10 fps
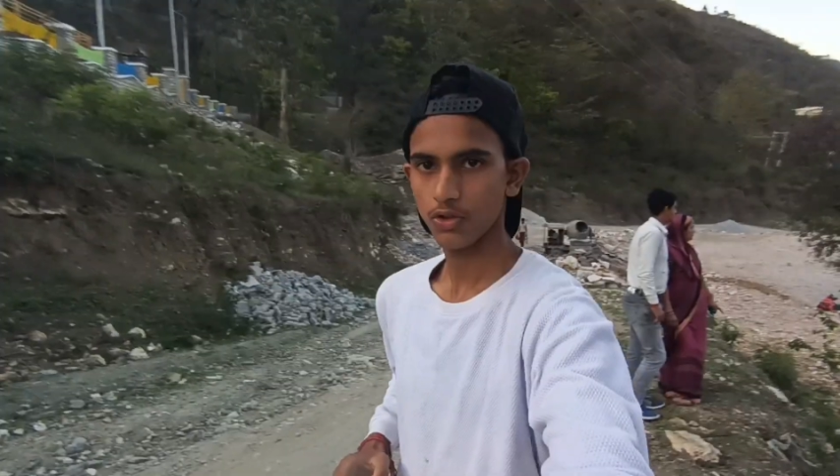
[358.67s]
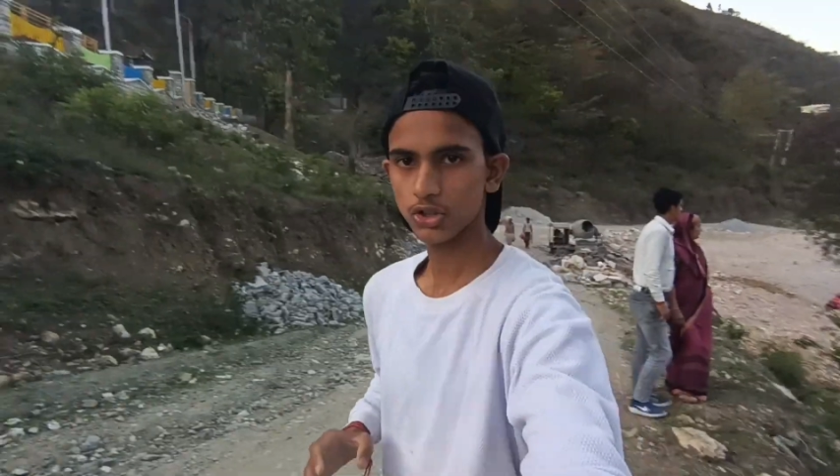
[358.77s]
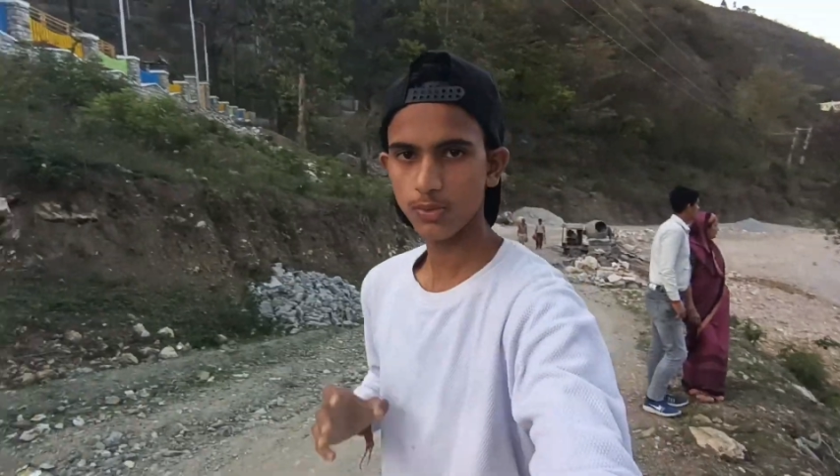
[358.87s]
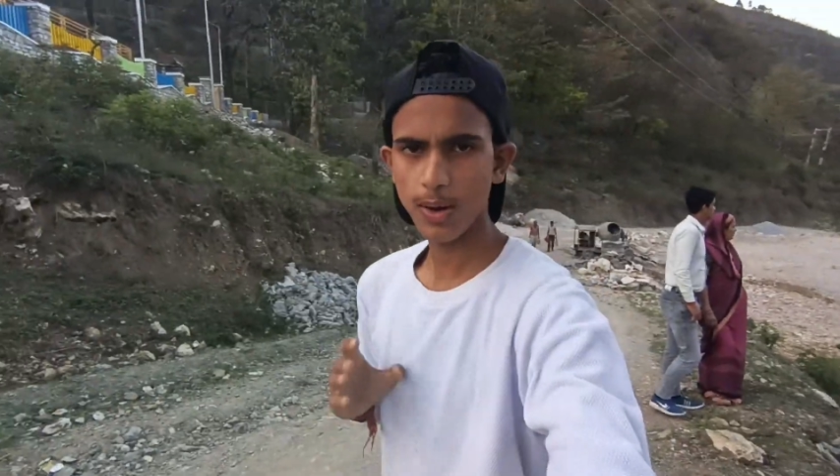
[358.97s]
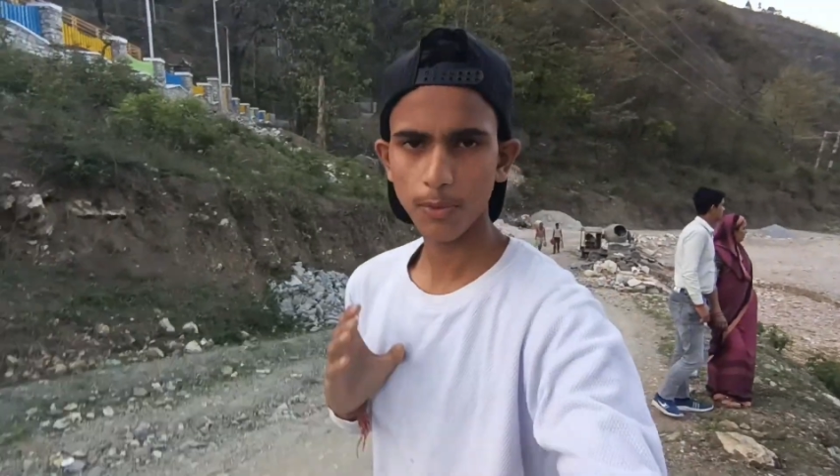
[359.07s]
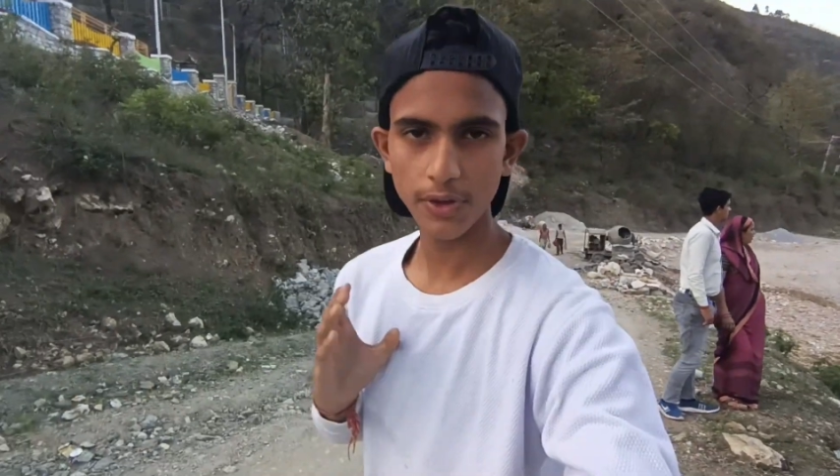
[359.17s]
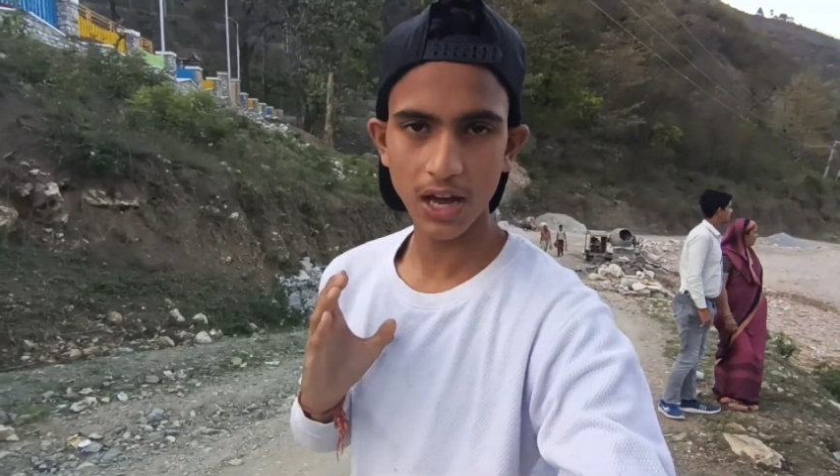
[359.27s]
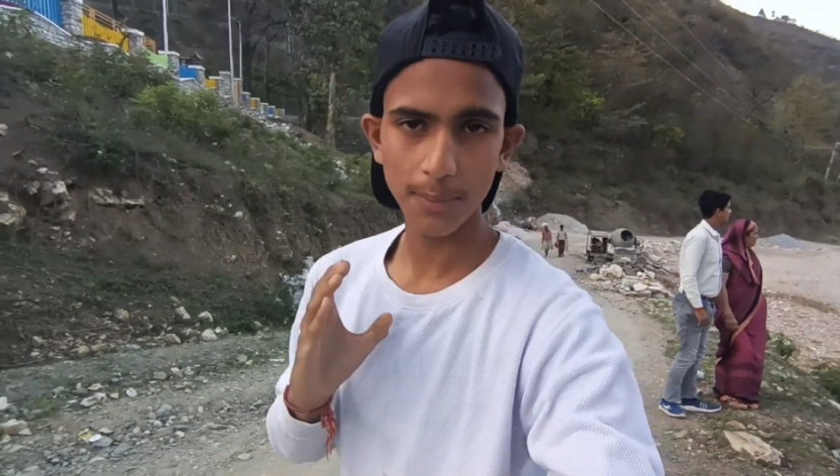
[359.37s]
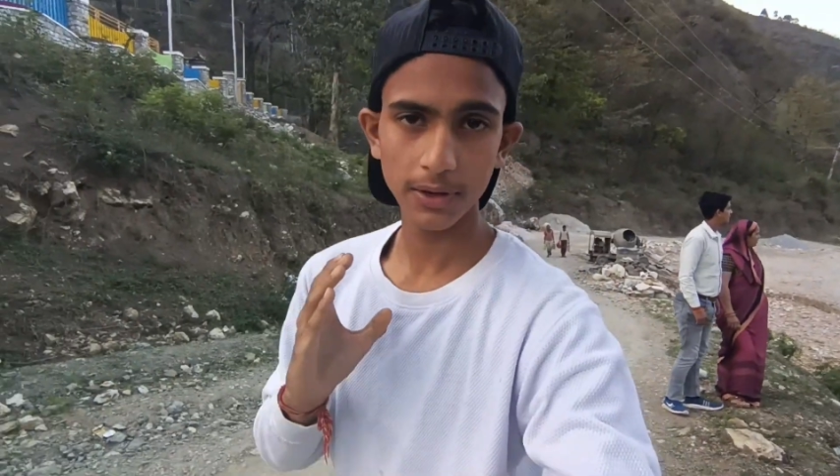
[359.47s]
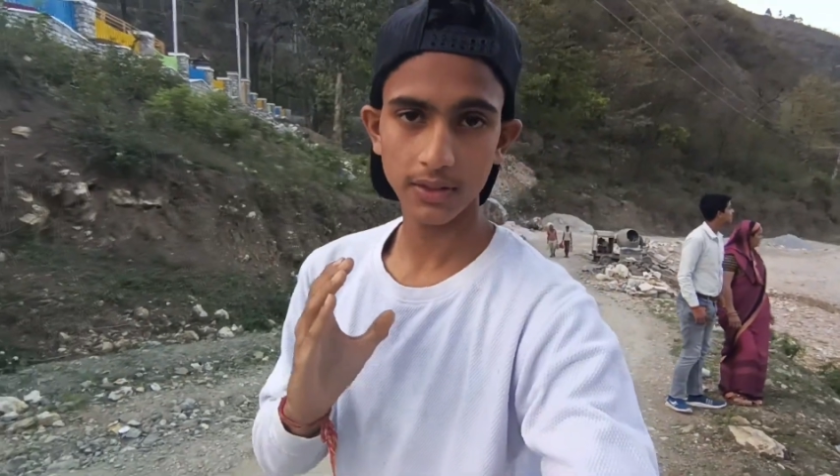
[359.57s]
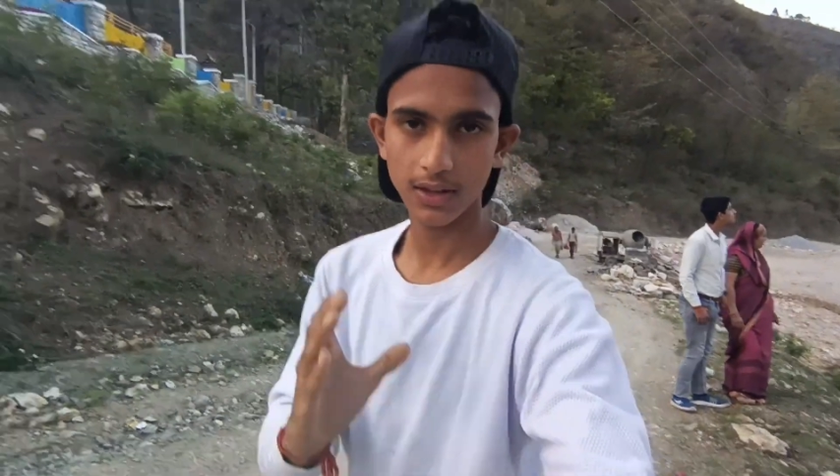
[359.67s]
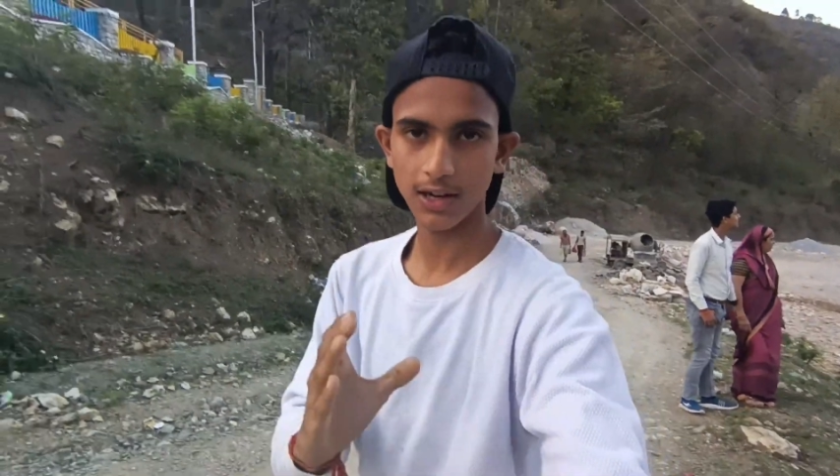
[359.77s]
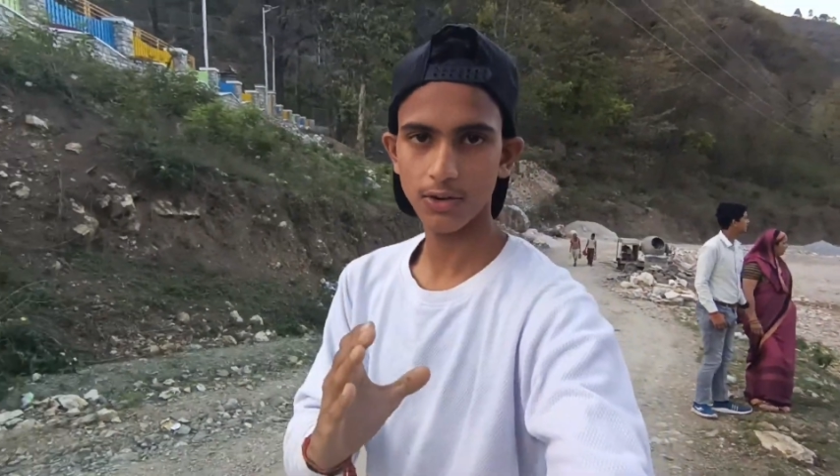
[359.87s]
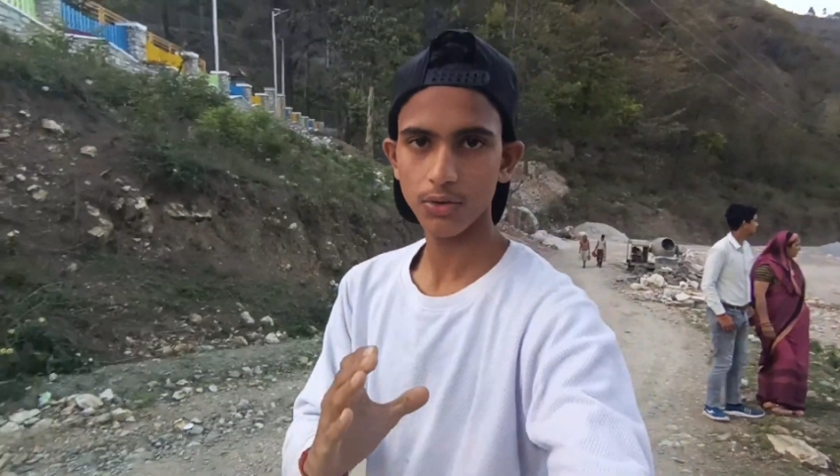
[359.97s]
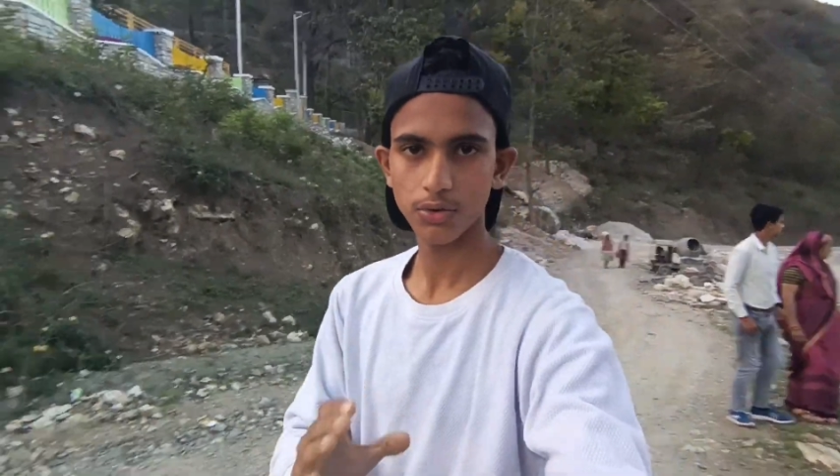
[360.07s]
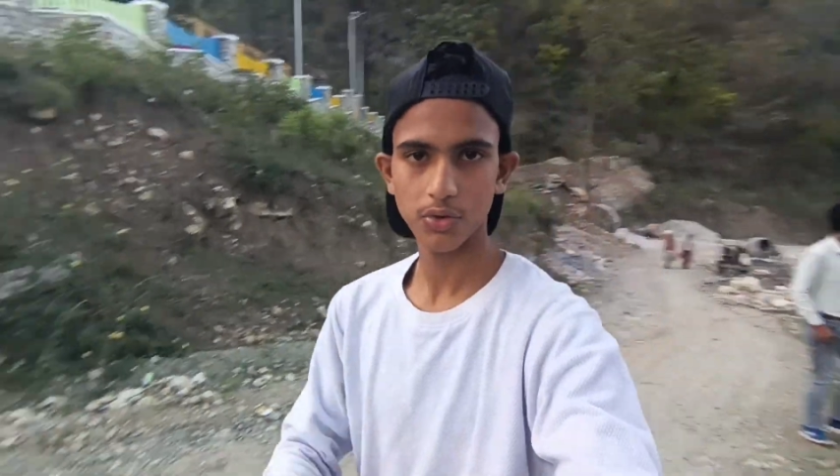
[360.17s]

दोस्तों मैं आपको यहाँ पर दिखाऊँ